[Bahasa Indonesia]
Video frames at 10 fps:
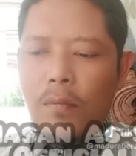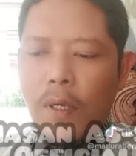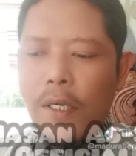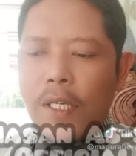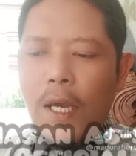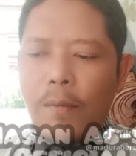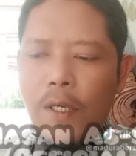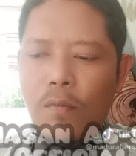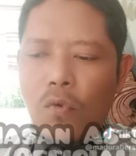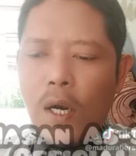bi
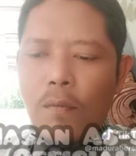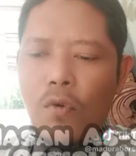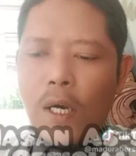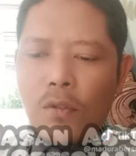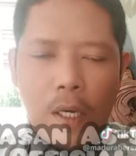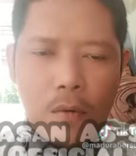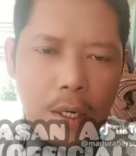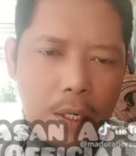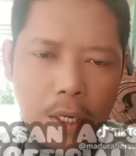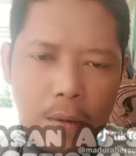ajsamihim wal amwatu bi
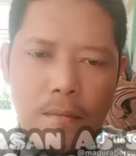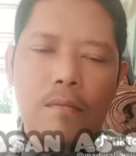arwahihim.